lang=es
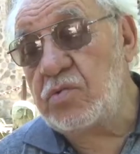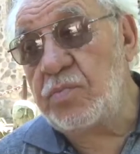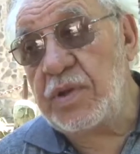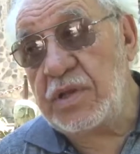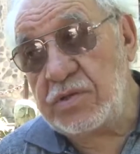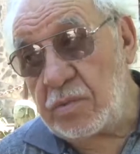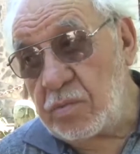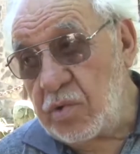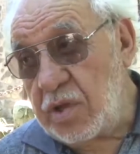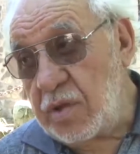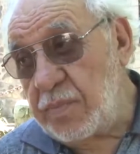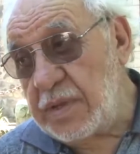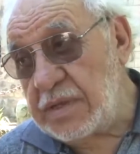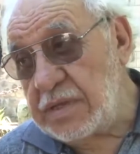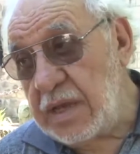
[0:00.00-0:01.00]
un precio muy
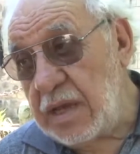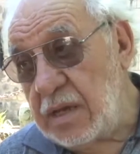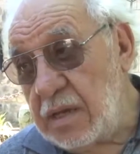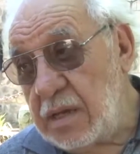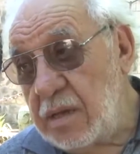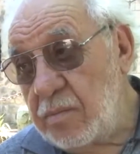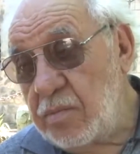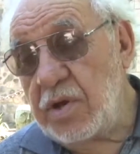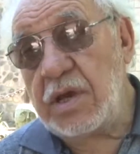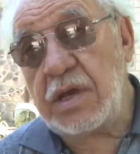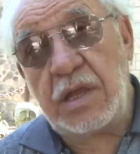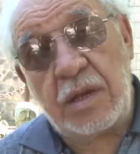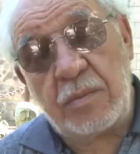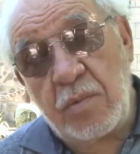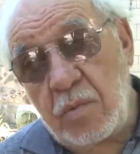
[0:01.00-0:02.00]
especial, porque
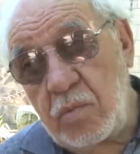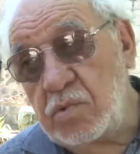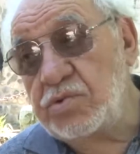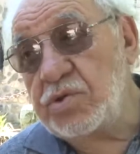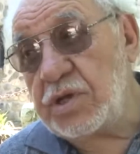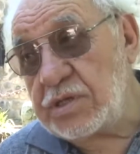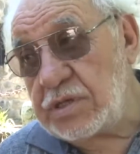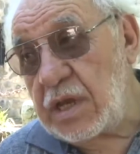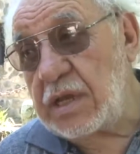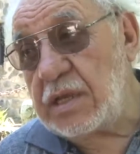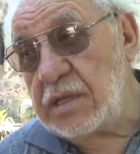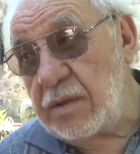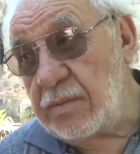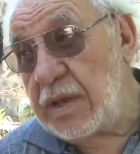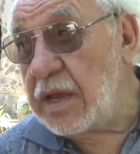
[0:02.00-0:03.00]
queremos mucho que esa
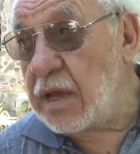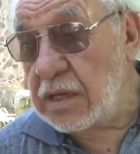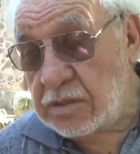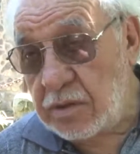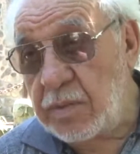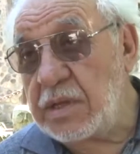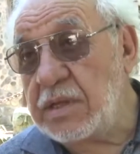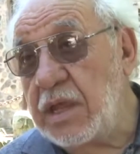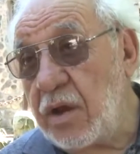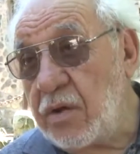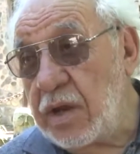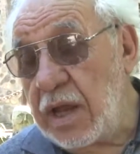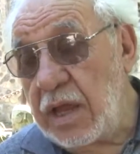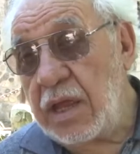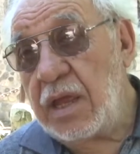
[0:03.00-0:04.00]
gente venga. Casualmente
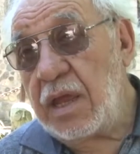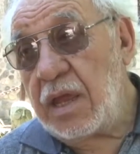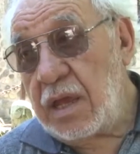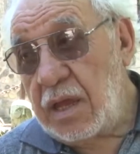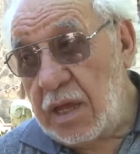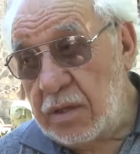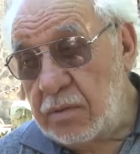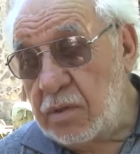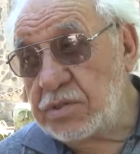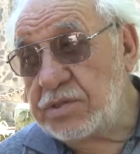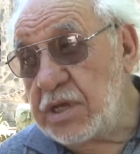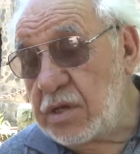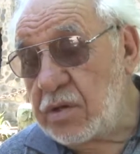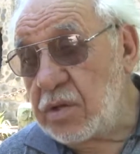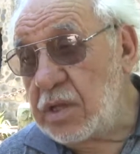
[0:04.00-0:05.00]
ahora hay unos
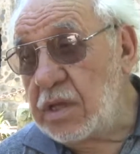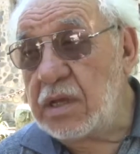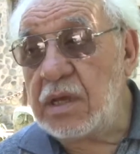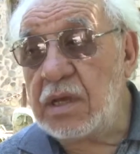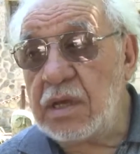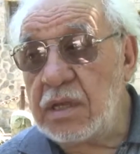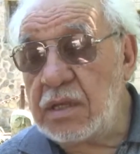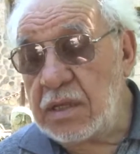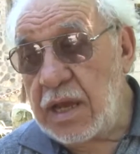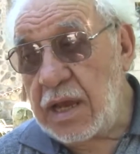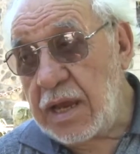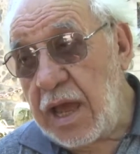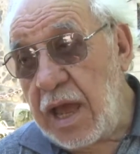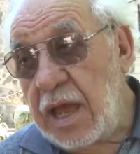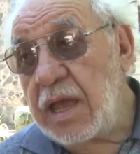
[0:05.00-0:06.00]
chicos de,
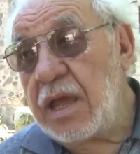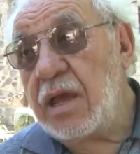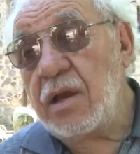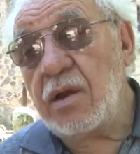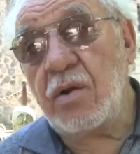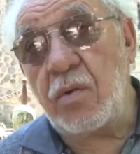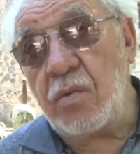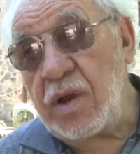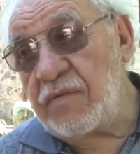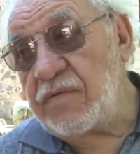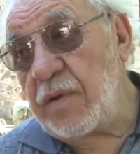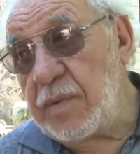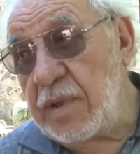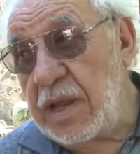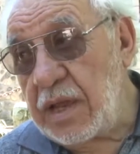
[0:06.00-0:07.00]
acá con una
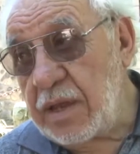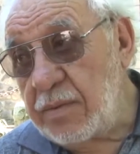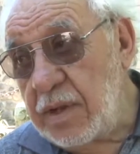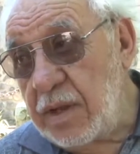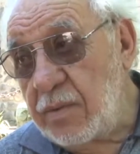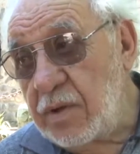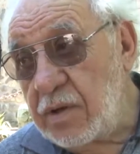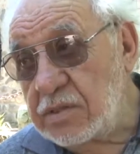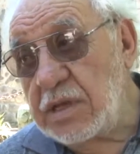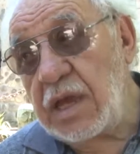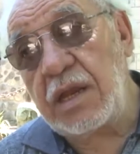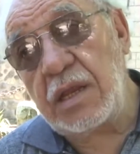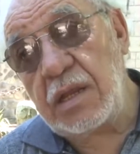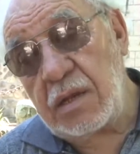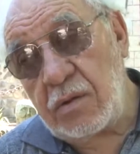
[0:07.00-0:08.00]
familia que viene de Buenos
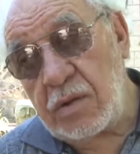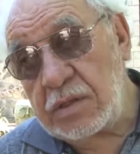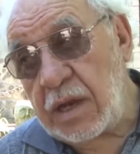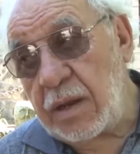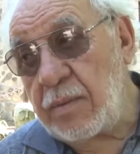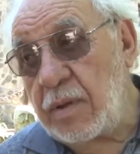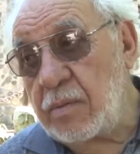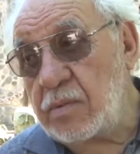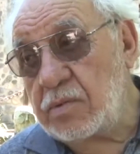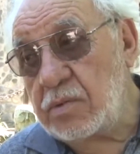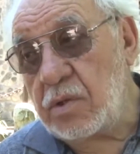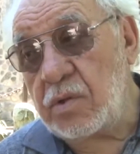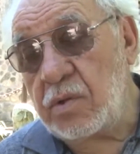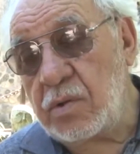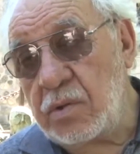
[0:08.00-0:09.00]
Aires, lo, tramamos,
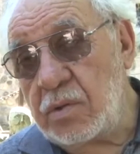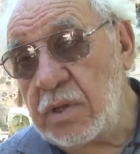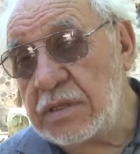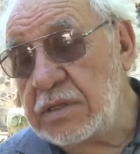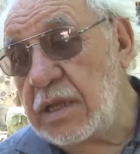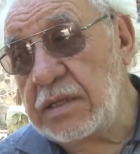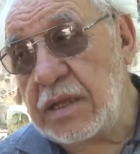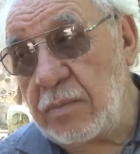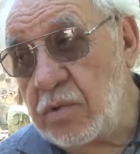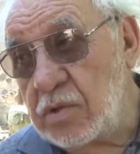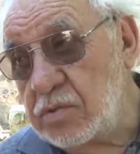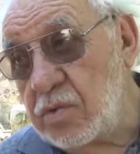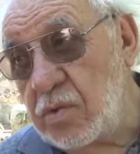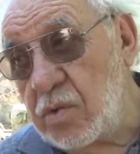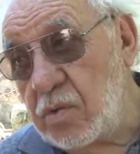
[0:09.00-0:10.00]
lo,
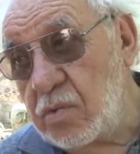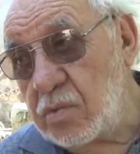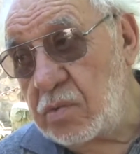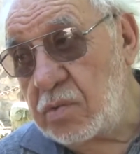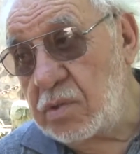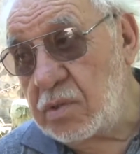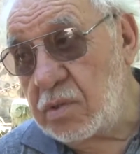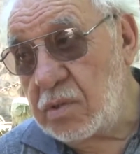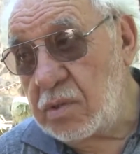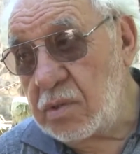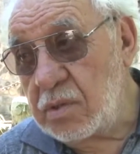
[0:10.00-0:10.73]
tratamos todos juntos.